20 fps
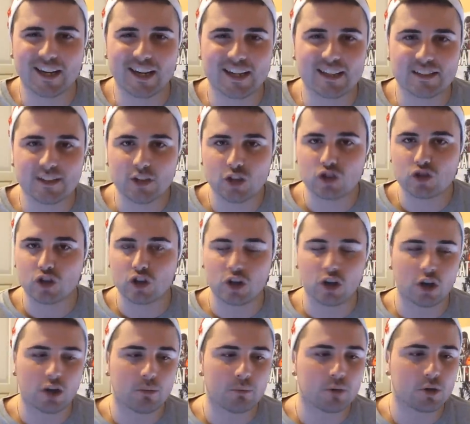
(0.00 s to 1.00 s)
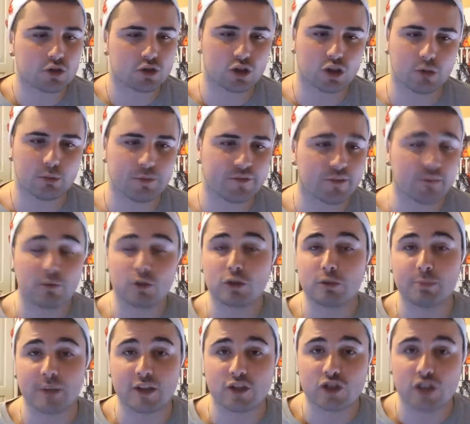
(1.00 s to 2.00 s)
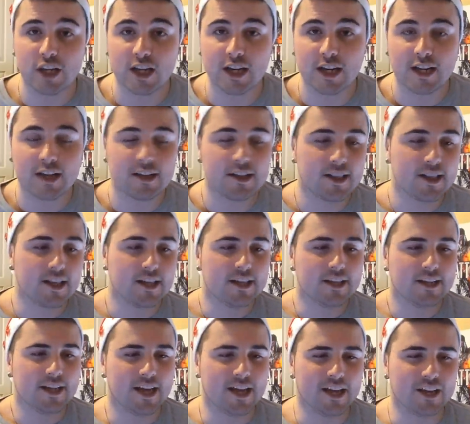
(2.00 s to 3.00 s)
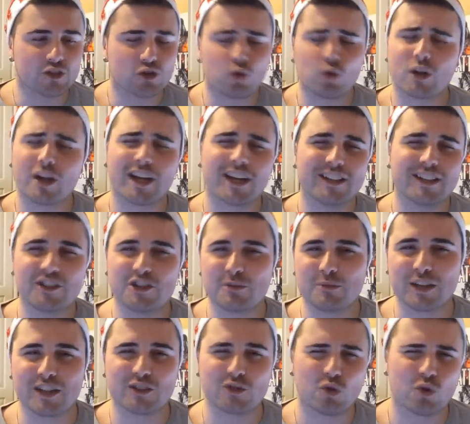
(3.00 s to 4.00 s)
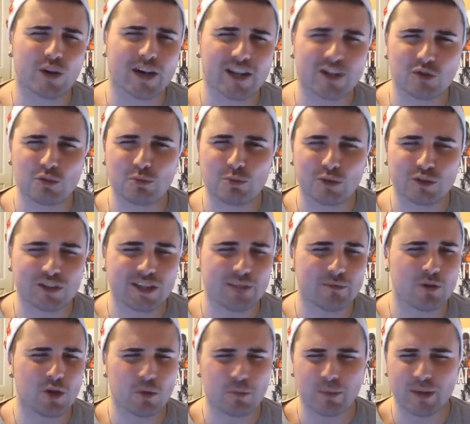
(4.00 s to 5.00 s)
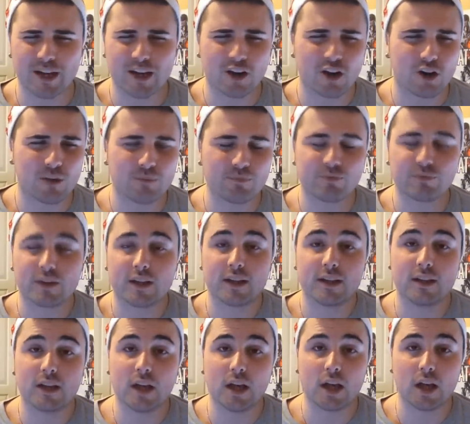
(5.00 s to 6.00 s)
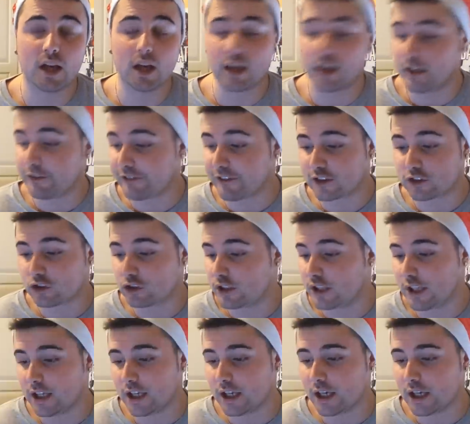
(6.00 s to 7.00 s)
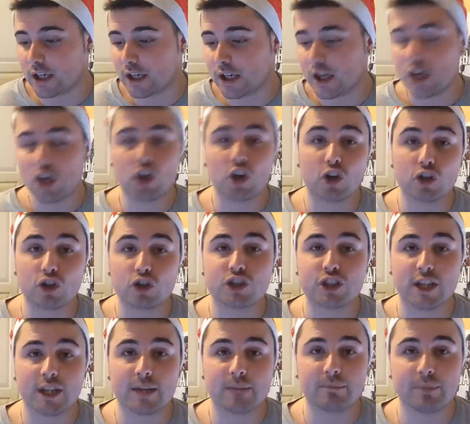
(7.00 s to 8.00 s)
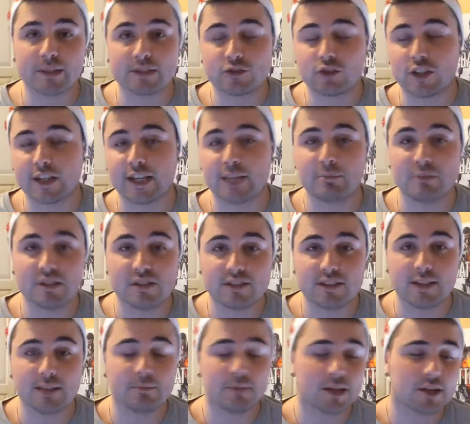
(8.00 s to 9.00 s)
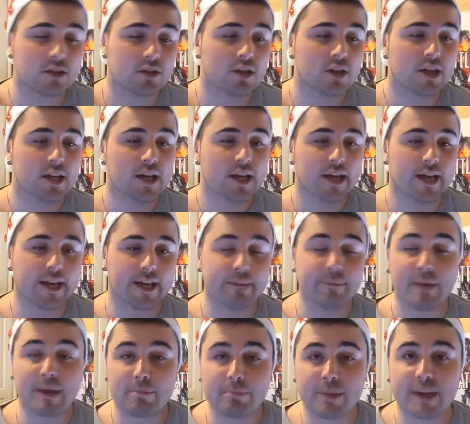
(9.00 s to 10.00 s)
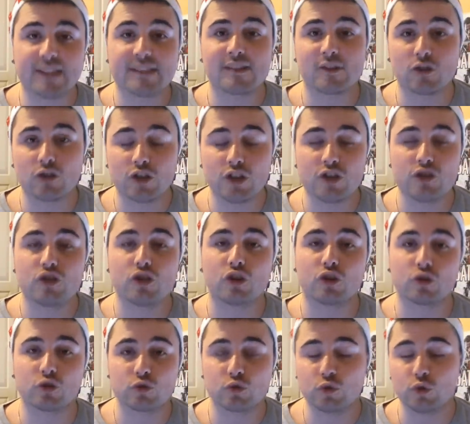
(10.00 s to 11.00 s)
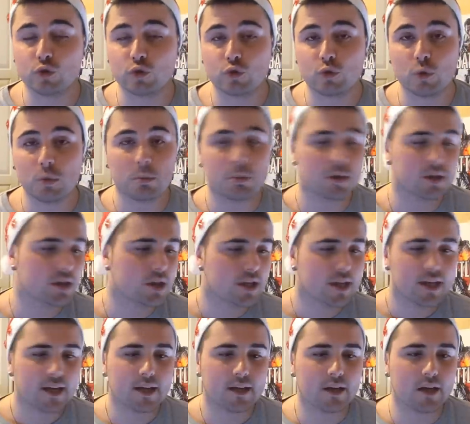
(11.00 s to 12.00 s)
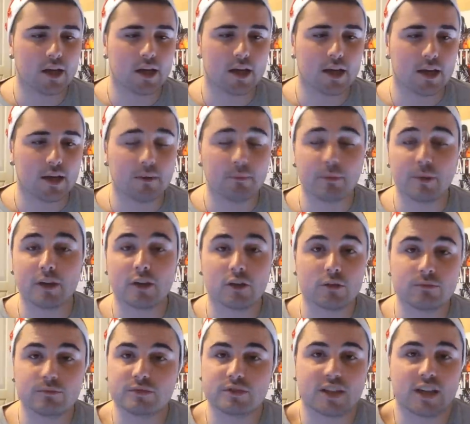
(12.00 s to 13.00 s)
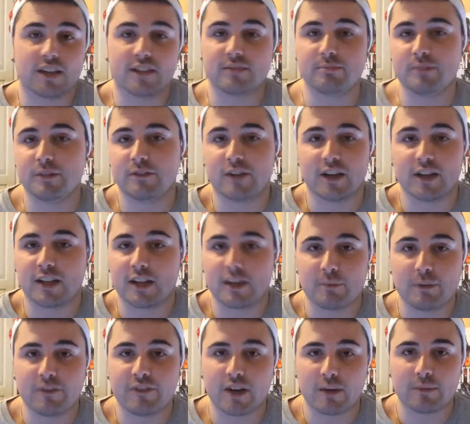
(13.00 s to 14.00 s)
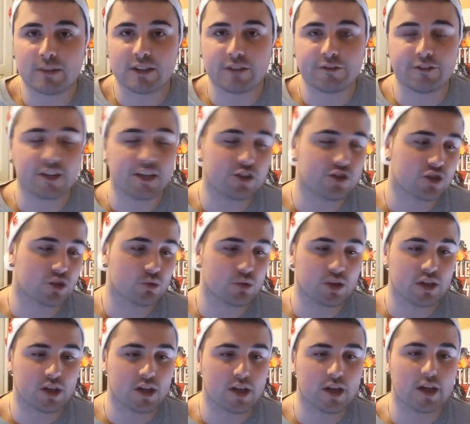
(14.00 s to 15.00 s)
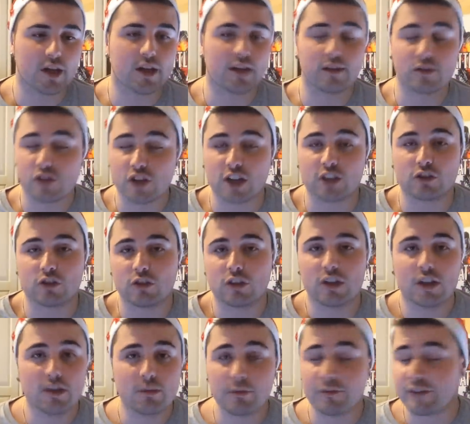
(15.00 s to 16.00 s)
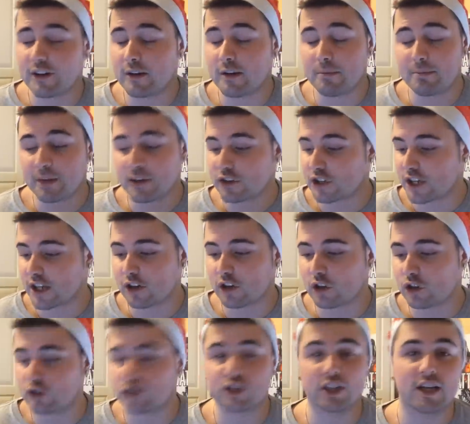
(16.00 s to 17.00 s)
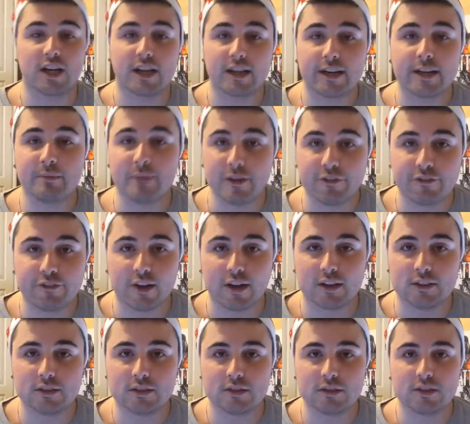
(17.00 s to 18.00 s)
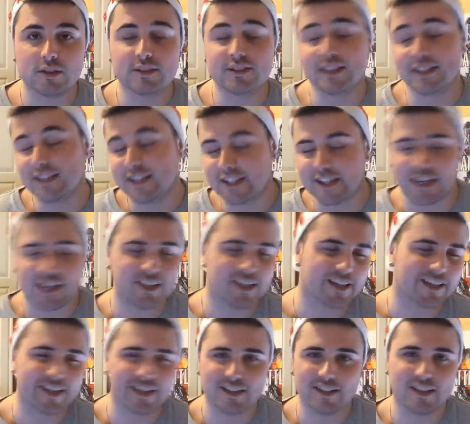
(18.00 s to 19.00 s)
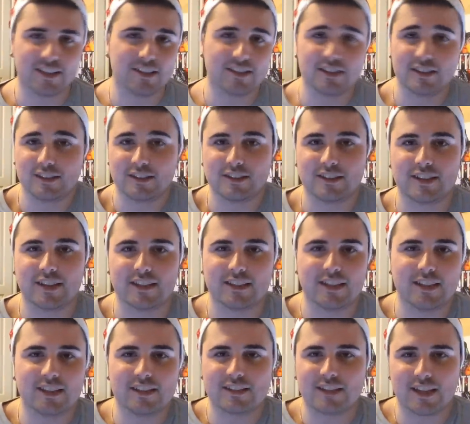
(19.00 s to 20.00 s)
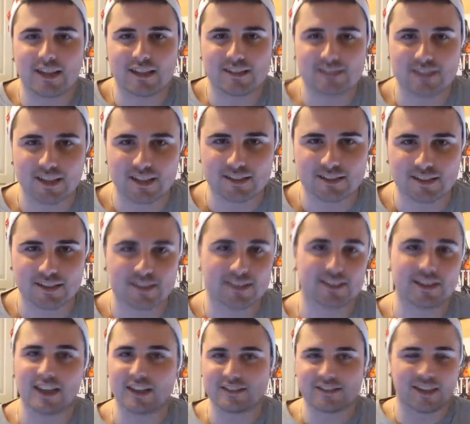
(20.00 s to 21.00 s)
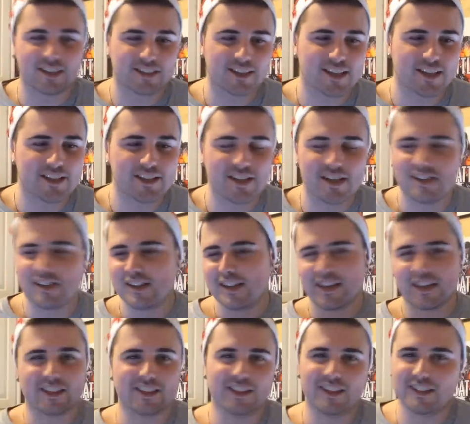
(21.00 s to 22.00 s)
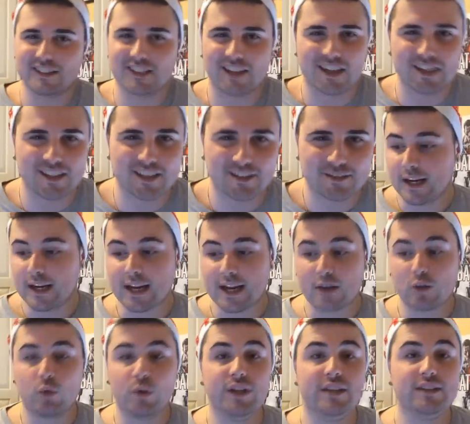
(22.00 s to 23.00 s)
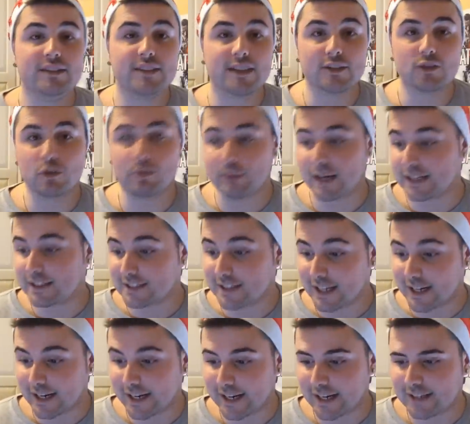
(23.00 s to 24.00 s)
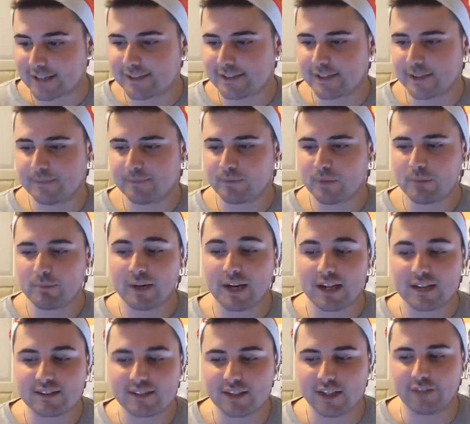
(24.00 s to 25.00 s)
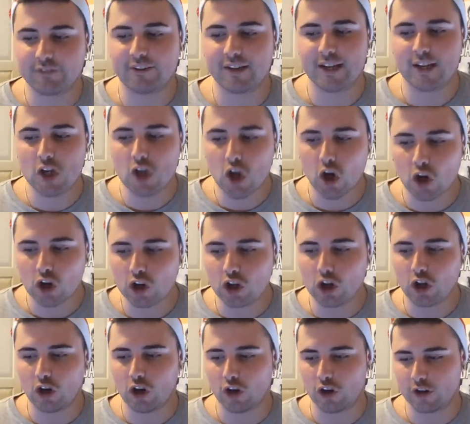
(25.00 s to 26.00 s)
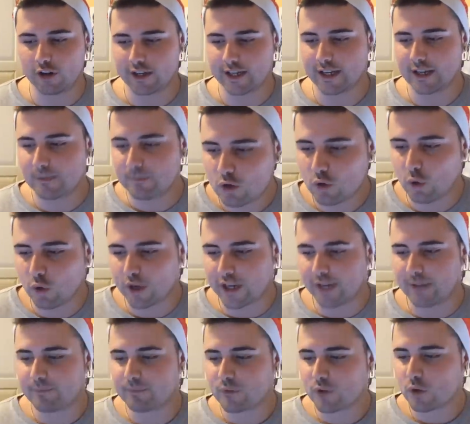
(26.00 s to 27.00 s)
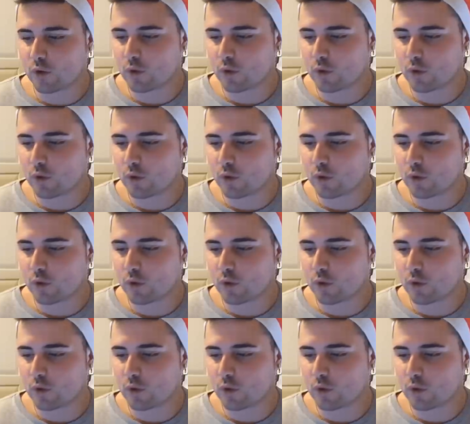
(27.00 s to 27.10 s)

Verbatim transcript: Ragazzi, io sono molto. mi fa molto piacere. Eh, sono, diciamo che sono un ragazzo un po' timido, però e il fatto di conoscere persone che mi stimano e che mi apprezzano ogni giorno su YouTube eh, mi, sarei, mi, renderebbe veramente felice. Quindi, certo, mi farebbe piacere conoscere anche i miei fan, sia di Cagliari che, di, che dell'Italia stessa, che della Sardegna che dell'Italia. La quinta domanda, ragazzi, me la scrive Lollo Onga. Curre,